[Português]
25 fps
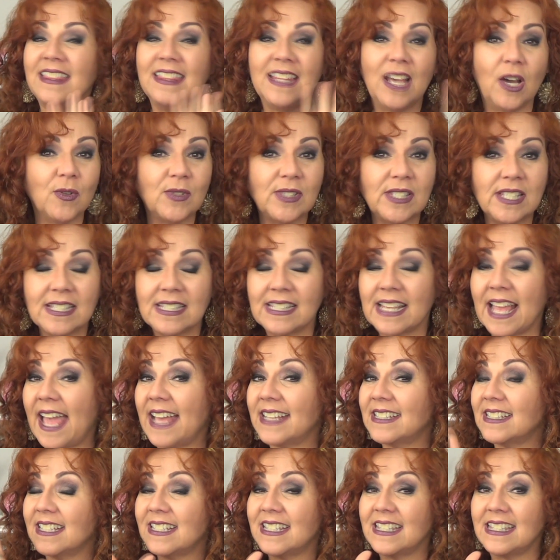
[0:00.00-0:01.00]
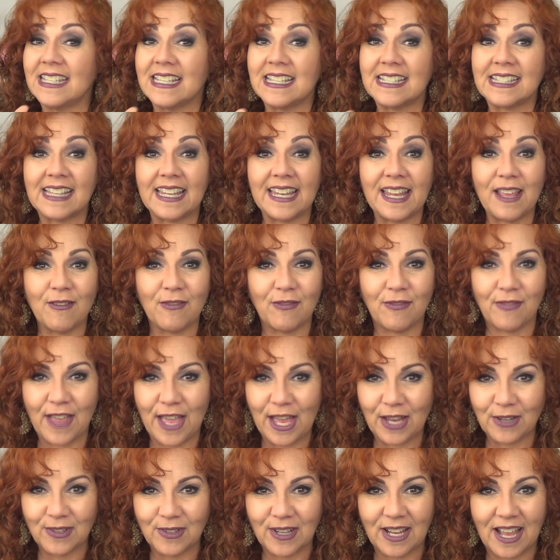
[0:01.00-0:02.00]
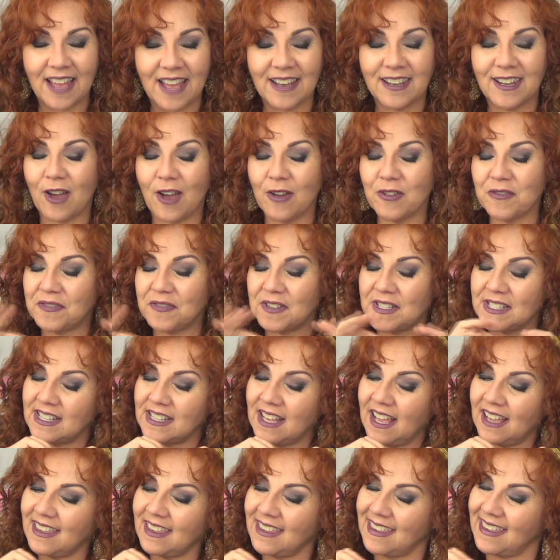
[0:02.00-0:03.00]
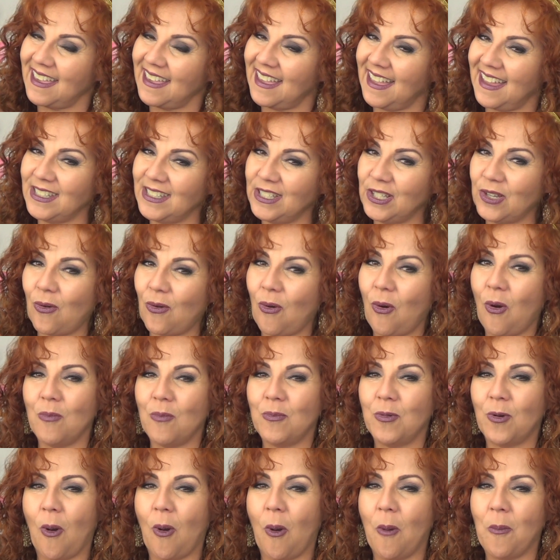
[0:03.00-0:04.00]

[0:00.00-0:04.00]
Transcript: Não se esqueça de se inscrever no canal e fazer aquele combo